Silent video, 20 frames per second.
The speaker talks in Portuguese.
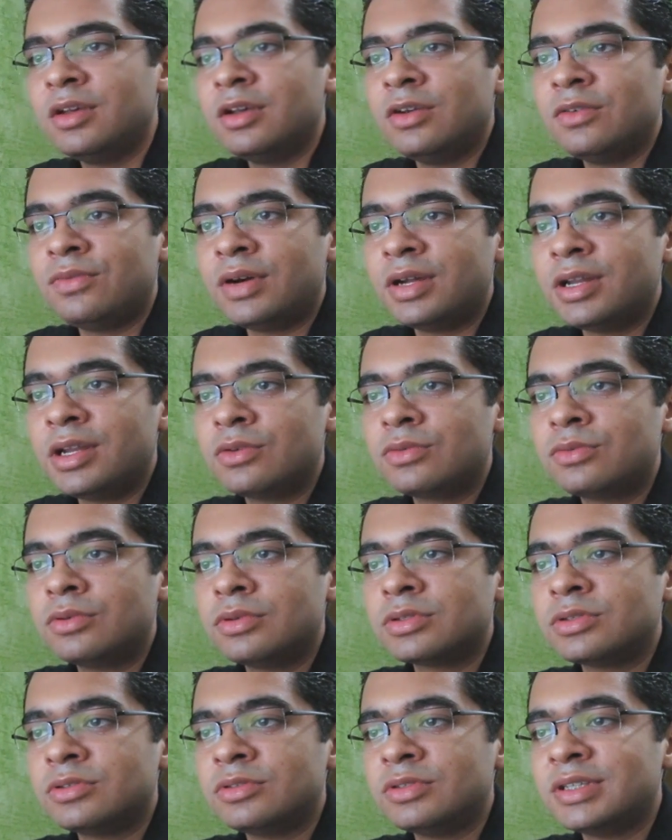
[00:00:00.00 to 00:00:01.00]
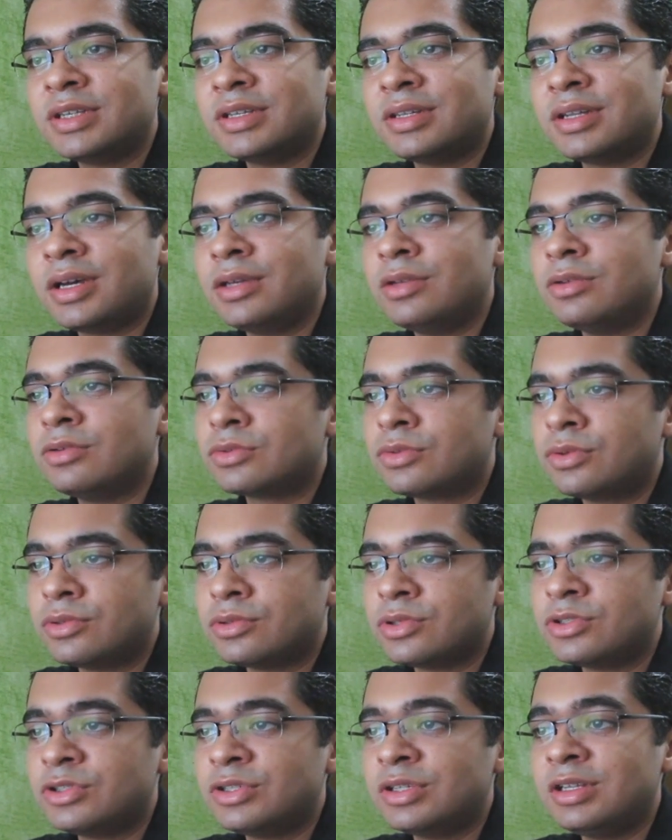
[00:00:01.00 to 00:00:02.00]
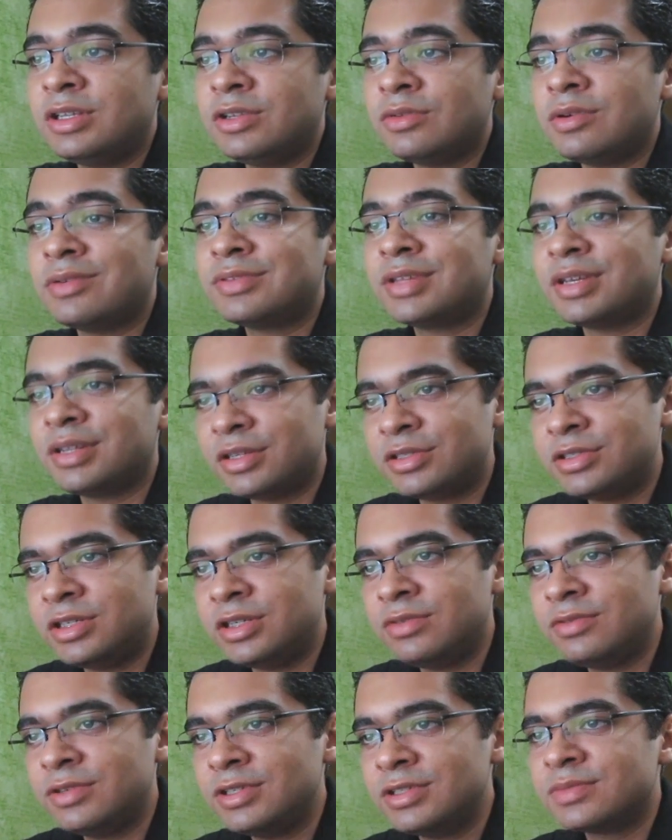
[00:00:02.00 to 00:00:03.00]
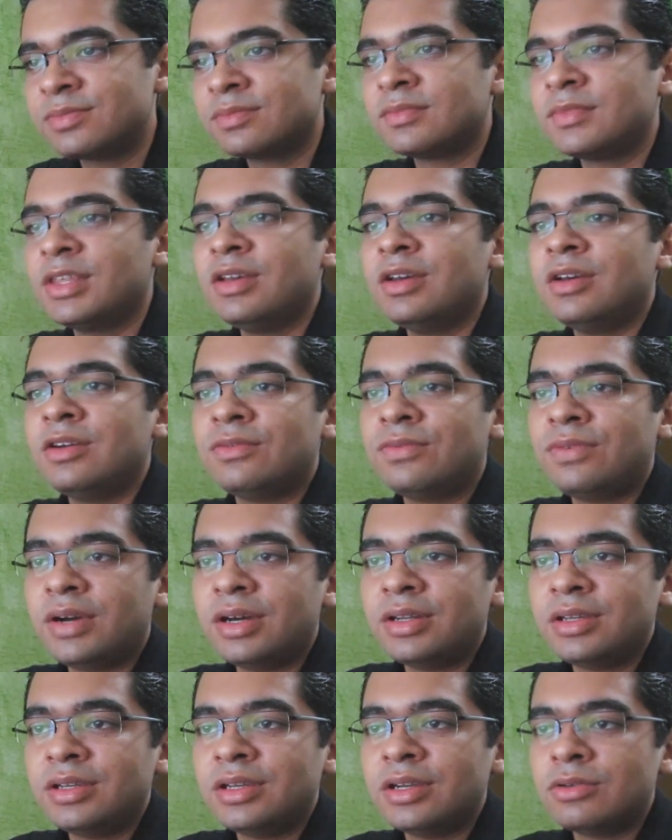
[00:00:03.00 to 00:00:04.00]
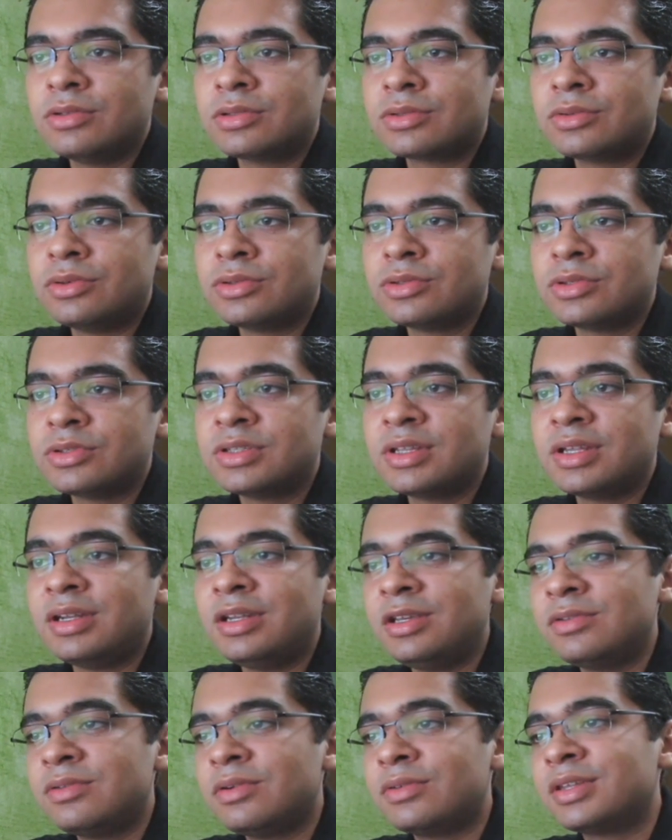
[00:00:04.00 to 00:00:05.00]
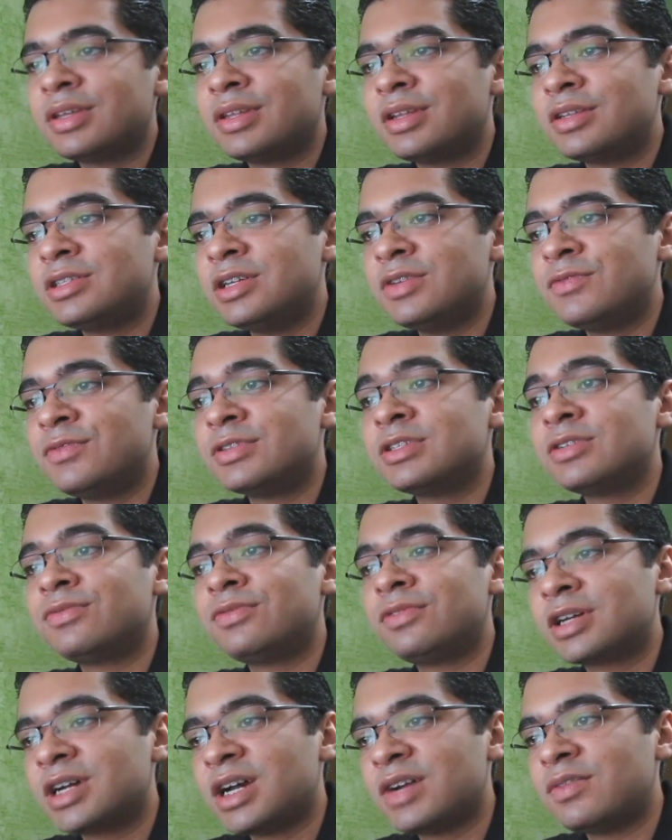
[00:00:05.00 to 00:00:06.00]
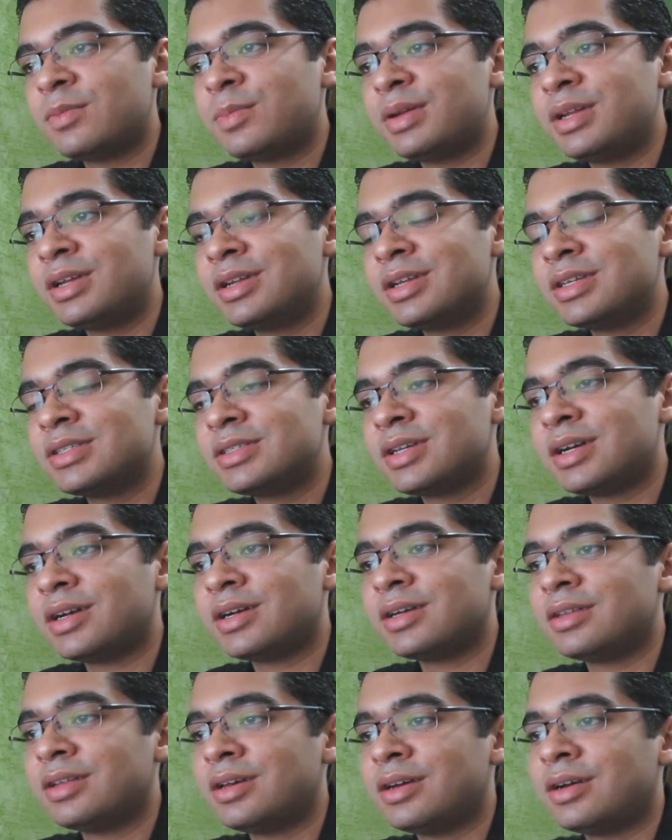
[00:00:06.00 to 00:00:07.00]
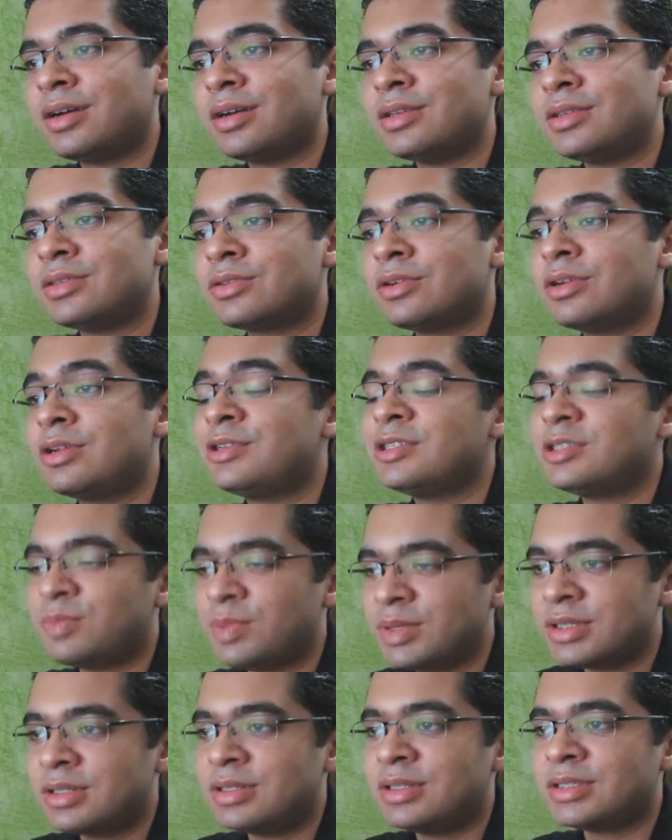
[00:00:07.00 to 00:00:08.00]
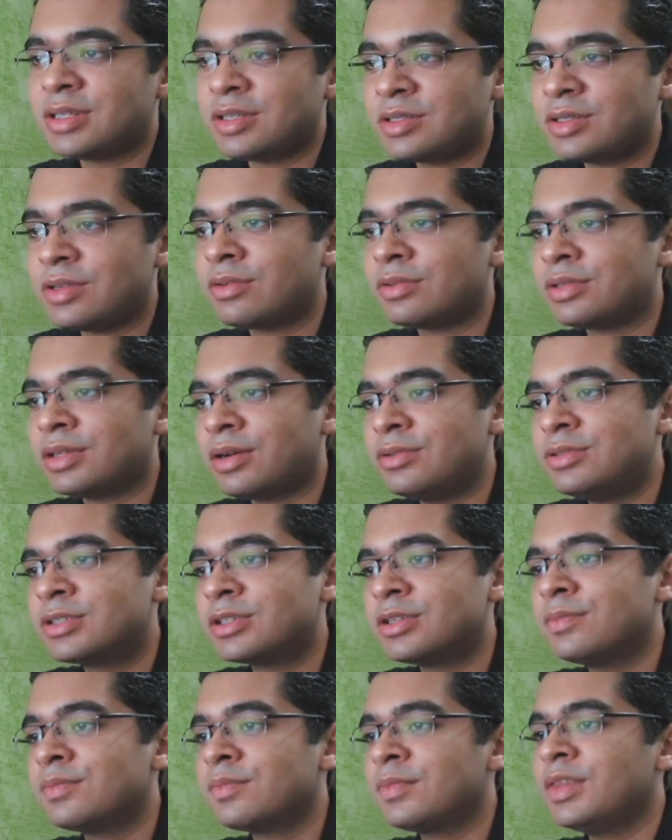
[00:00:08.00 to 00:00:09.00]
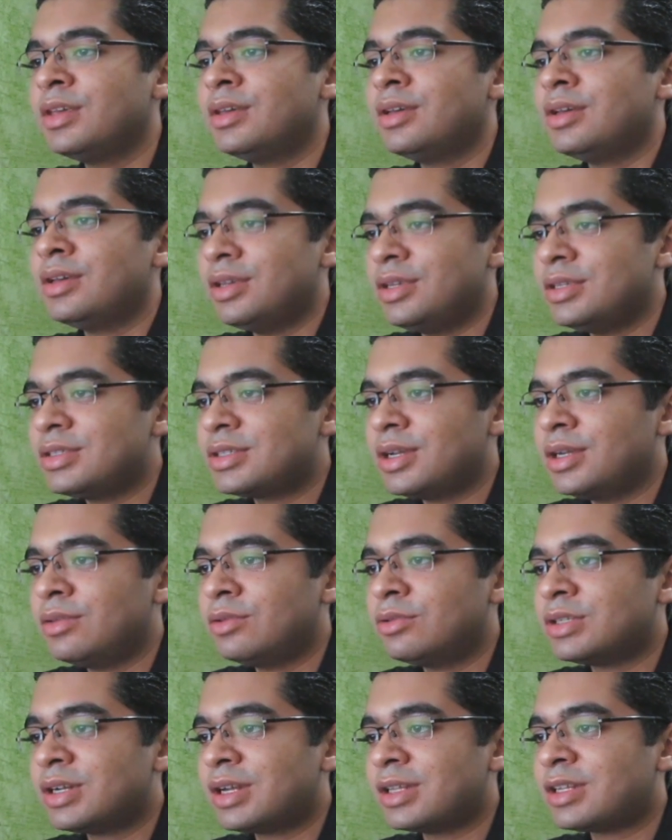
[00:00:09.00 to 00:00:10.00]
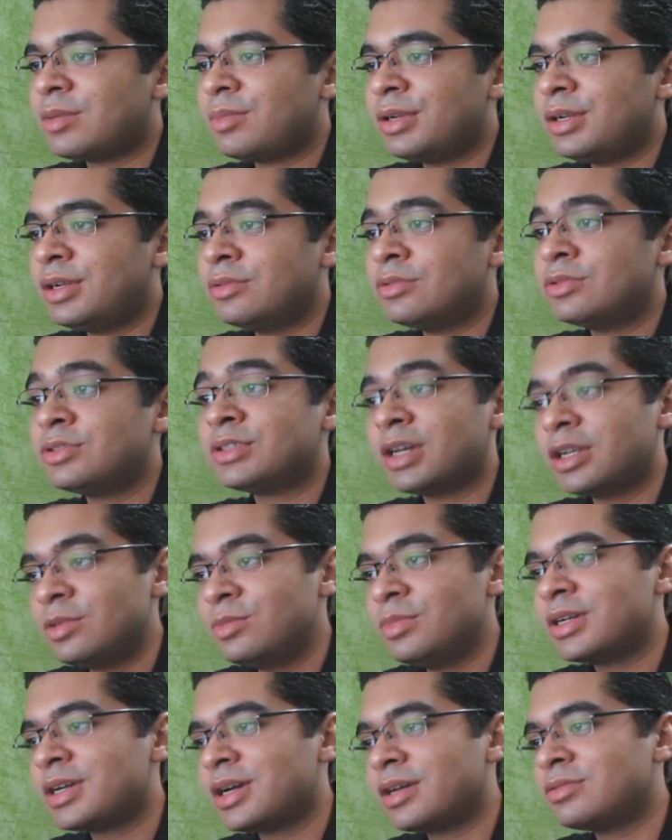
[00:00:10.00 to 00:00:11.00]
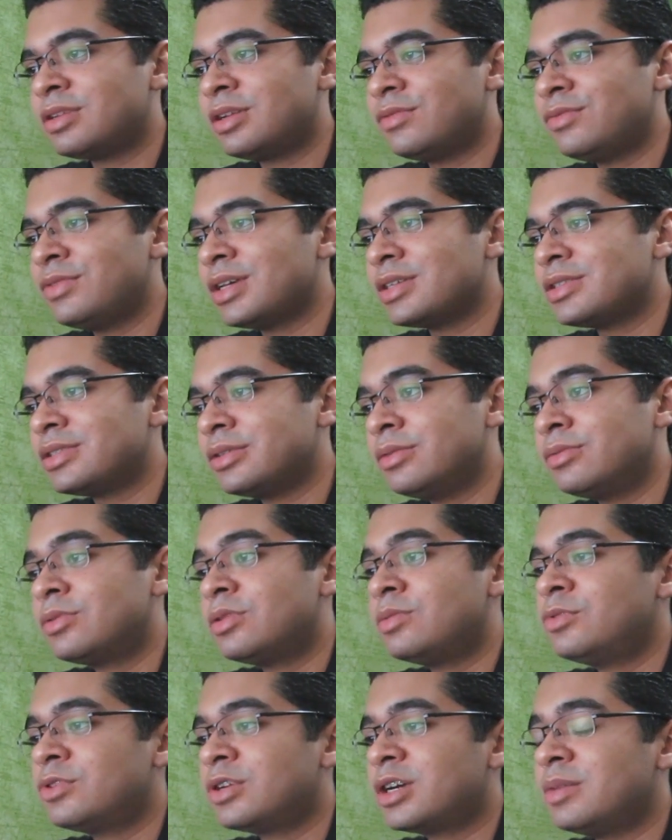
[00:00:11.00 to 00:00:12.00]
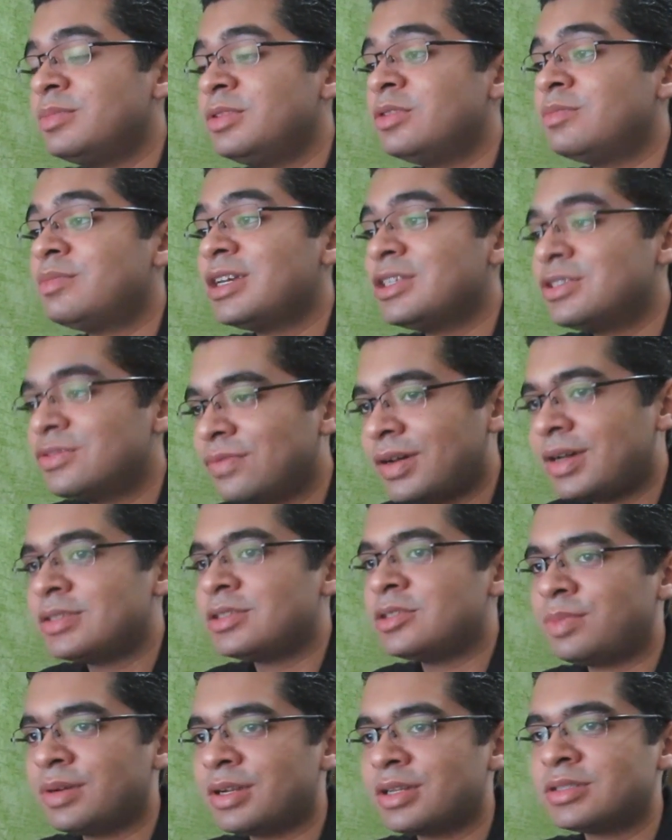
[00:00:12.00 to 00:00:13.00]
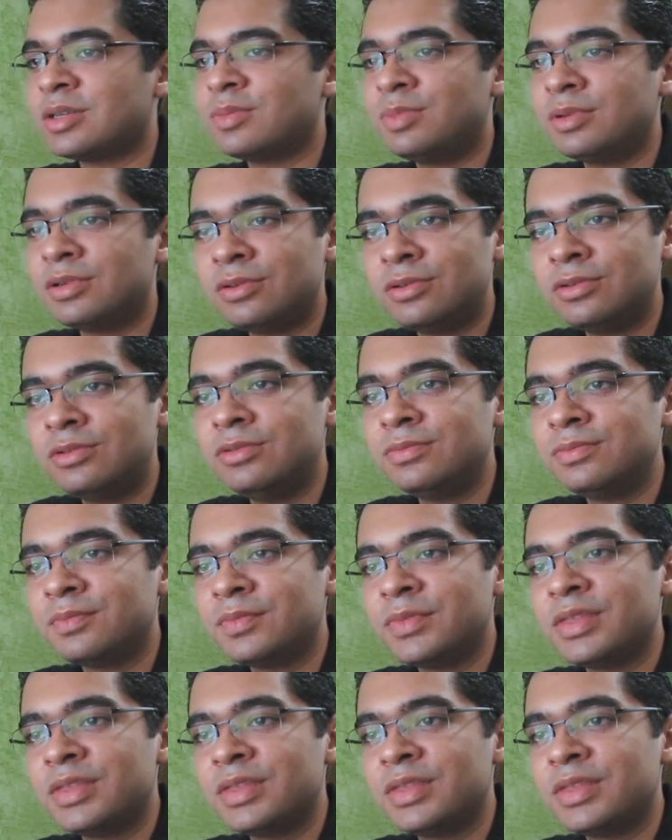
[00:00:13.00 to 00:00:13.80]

faria o curso do Senai e os cursos de língua alternativas, faria os cursos de língua alternativas e focava para ingressar na Escola de Especialistas de Aeronáutica e saindo de lá trabalhando já no mercado da aviação como um caminho mais fácil para ser piloto.